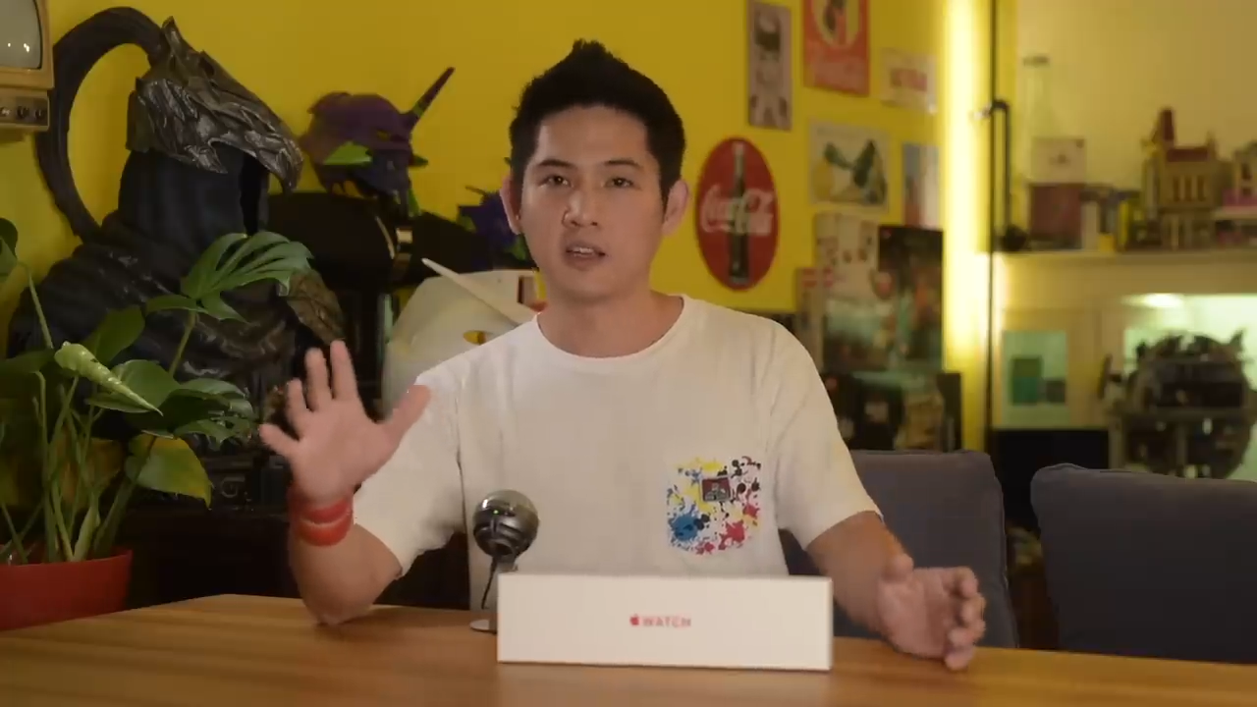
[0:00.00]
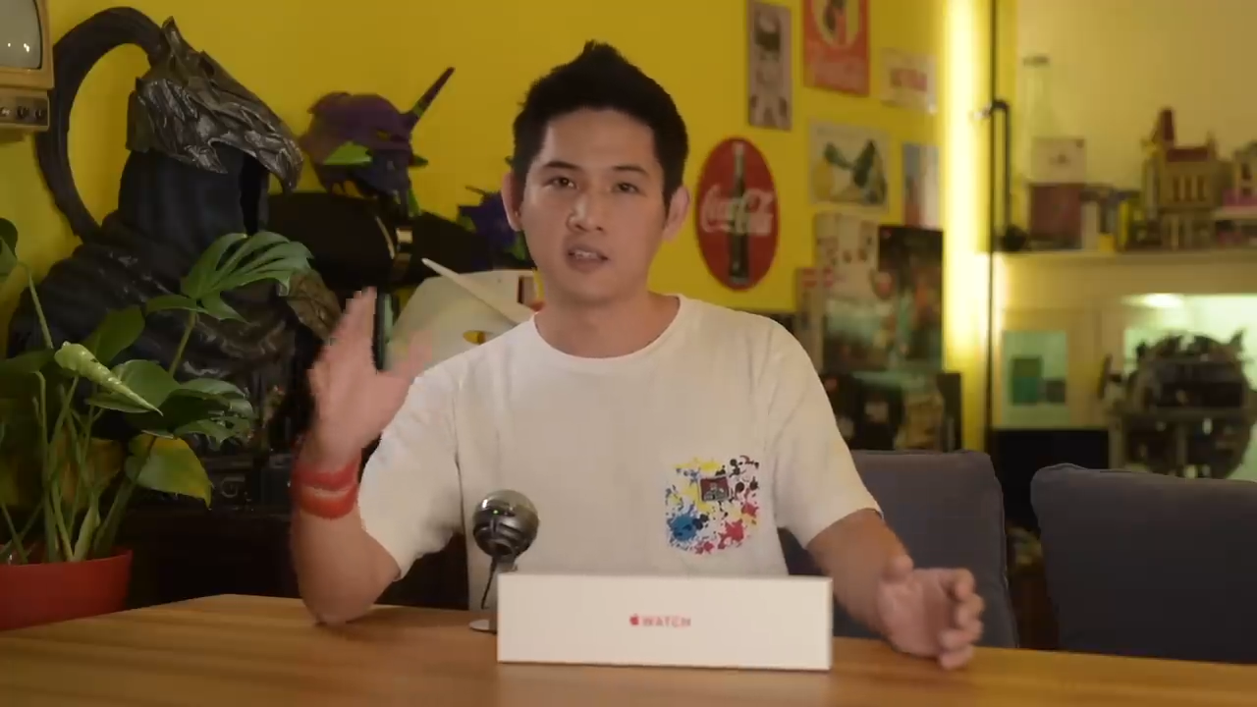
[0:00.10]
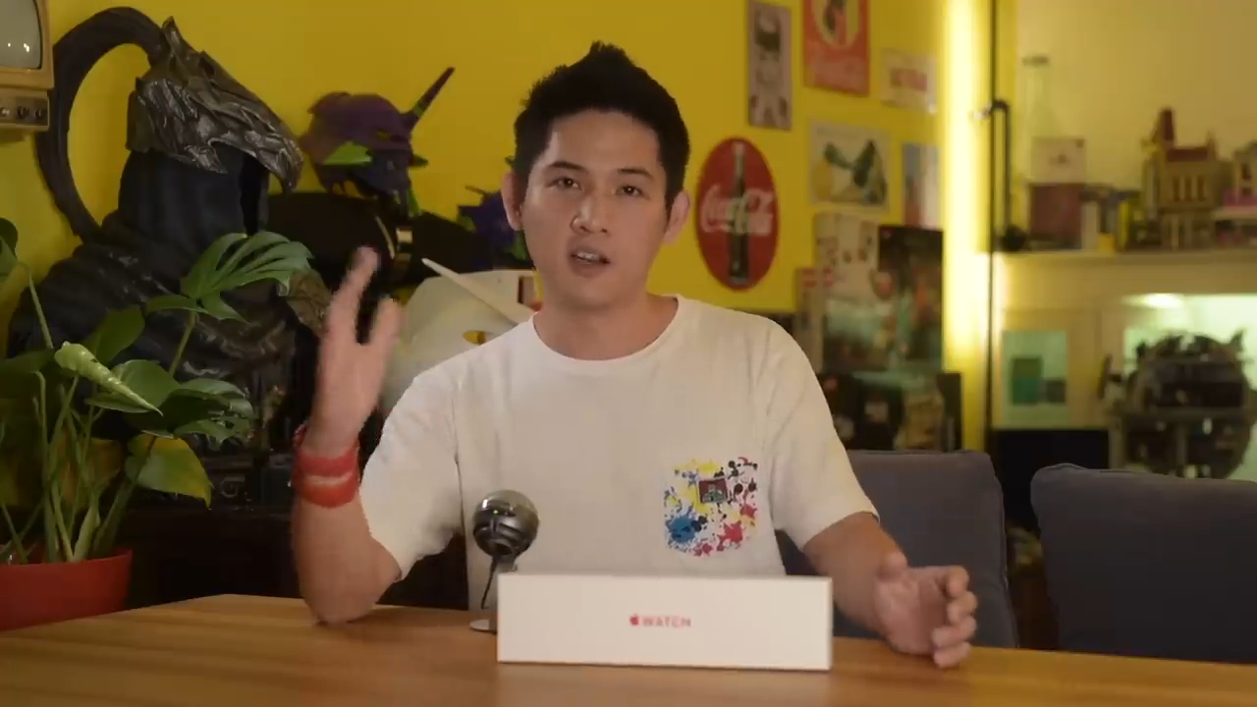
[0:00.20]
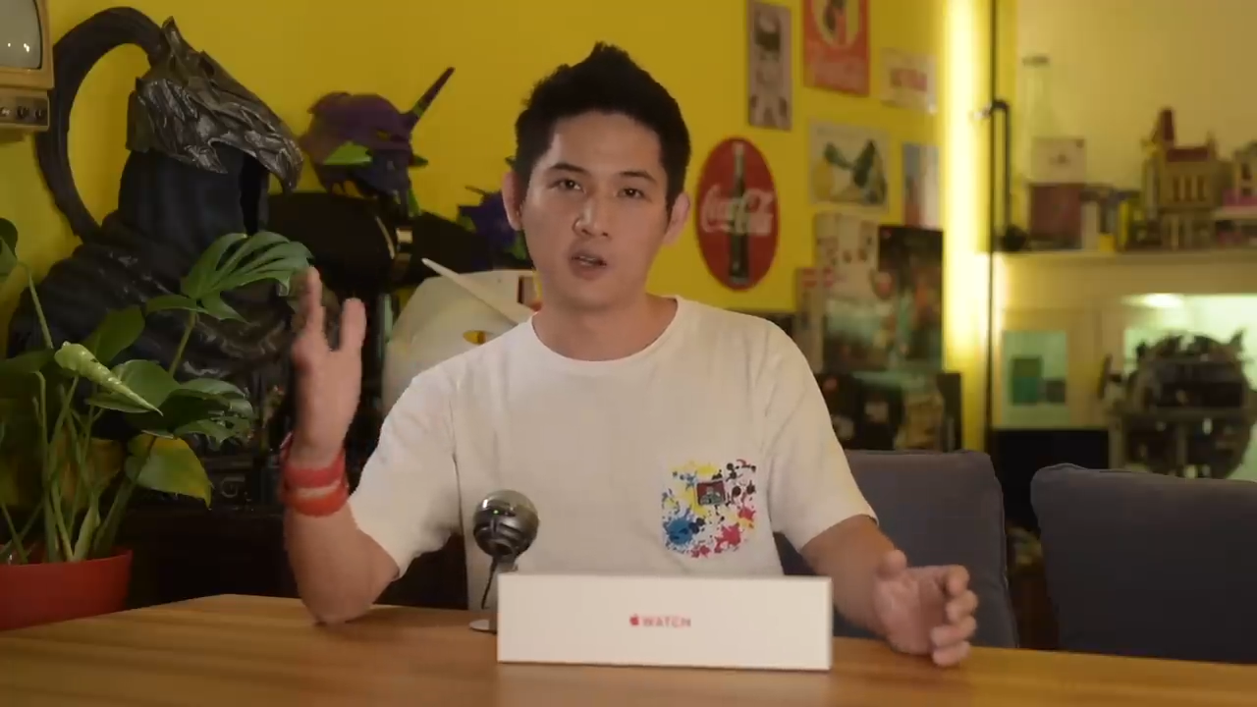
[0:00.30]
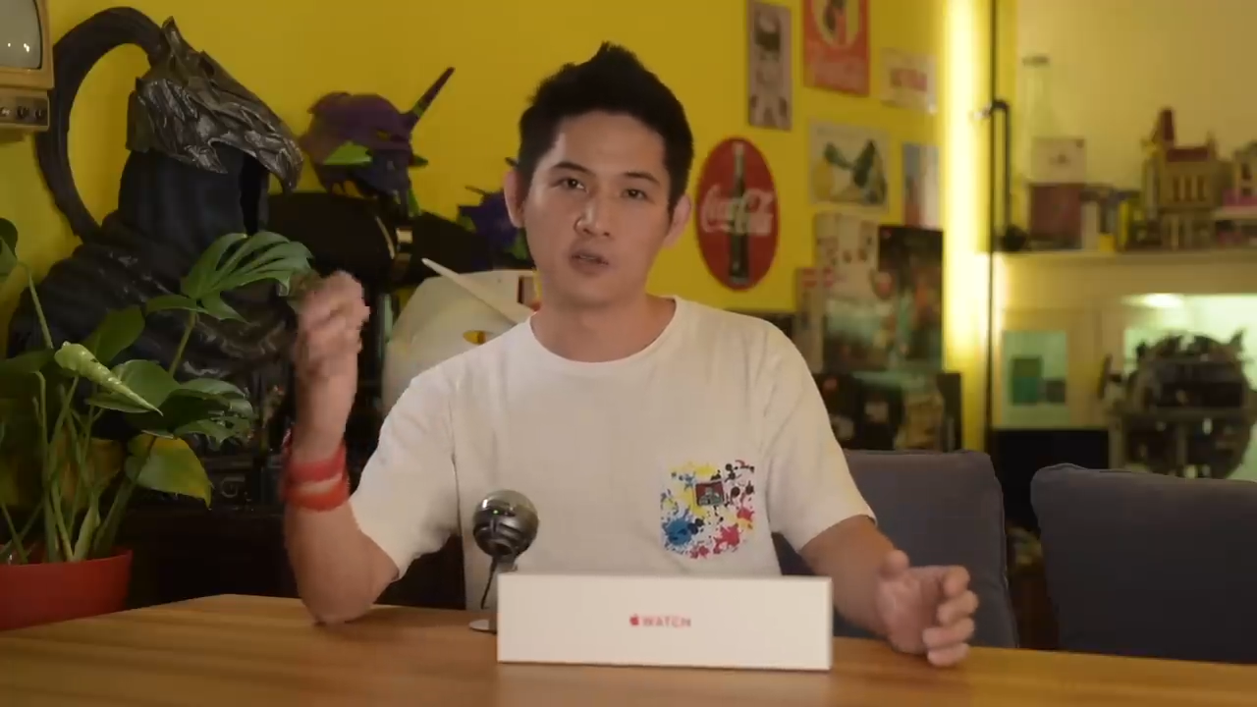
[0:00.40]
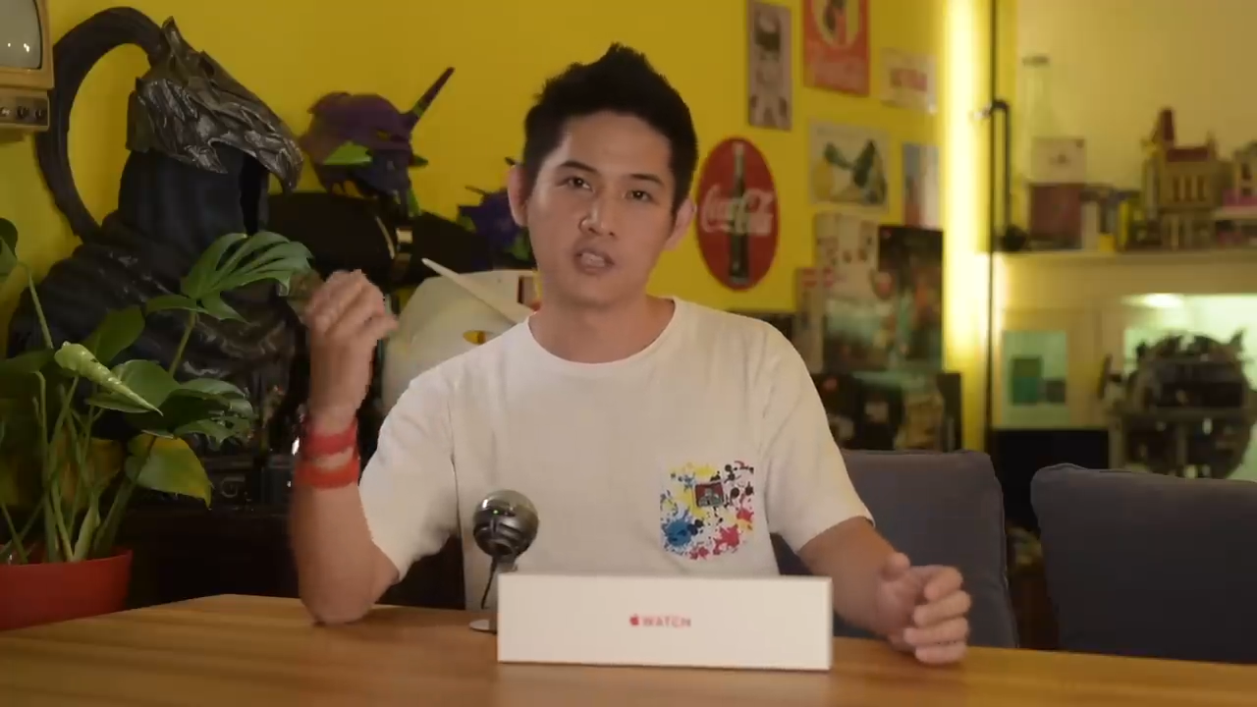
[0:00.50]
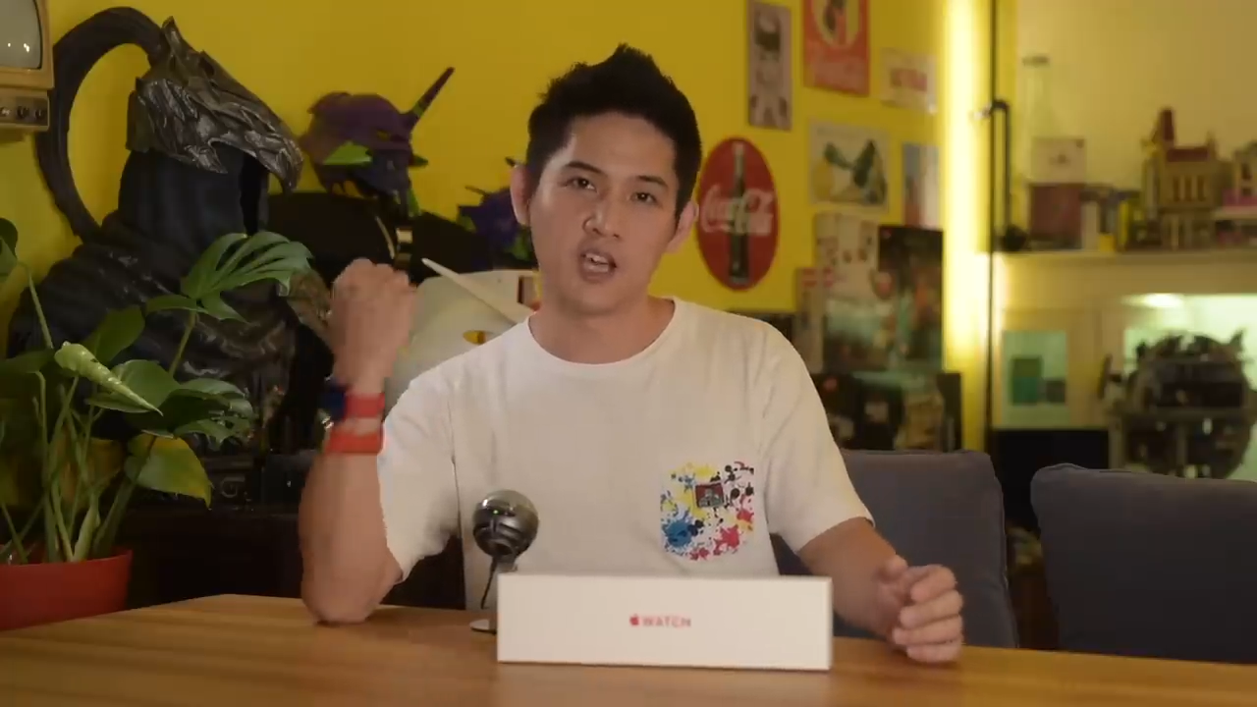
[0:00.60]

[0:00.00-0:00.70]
也可以套用